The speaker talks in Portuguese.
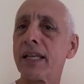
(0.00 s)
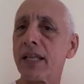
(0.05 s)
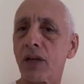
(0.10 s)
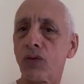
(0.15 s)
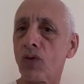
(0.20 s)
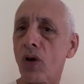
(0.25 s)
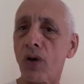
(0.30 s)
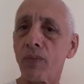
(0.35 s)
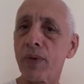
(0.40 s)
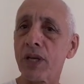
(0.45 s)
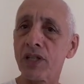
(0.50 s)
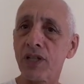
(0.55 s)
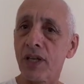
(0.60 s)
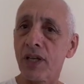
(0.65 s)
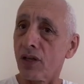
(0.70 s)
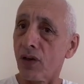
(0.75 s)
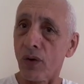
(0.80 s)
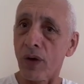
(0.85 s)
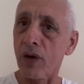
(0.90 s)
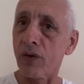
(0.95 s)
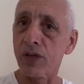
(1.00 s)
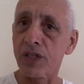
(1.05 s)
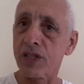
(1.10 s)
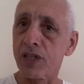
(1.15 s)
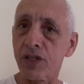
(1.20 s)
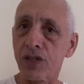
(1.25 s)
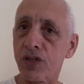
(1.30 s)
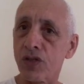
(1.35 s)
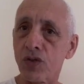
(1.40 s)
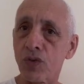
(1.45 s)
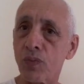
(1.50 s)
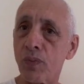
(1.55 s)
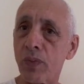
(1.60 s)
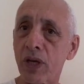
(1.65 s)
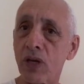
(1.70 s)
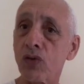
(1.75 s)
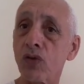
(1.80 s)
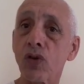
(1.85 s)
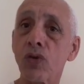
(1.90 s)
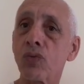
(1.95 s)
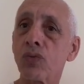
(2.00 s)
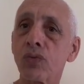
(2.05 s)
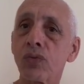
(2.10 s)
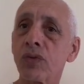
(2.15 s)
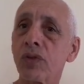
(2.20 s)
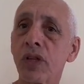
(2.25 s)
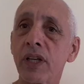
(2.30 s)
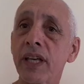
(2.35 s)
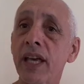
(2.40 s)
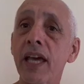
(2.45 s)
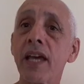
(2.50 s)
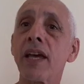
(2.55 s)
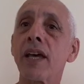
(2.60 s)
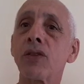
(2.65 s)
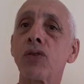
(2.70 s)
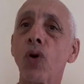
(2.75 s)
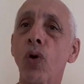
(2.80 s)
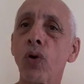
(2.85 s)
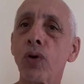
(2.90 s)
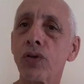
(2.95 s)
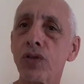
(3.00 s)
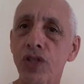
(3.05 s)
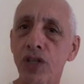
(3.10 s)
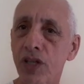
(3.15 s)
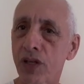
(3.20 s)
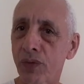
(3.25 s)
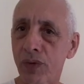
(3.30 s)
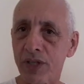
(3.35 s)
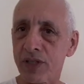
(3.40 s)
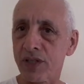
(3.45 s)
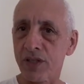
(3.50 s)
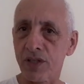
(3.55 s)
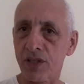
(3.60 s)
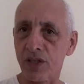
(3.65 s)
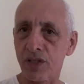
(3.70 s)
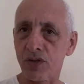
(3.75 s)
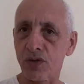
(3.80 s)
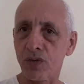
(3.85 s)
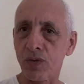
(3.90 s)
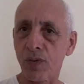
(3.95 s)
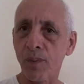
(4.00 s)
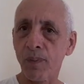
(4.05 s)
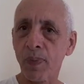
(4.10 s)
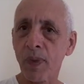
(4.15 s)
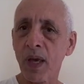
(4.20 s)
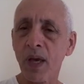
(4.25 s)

Naturalmente que não é um exercício meu, não, ninguém é dono de nenhum exercício.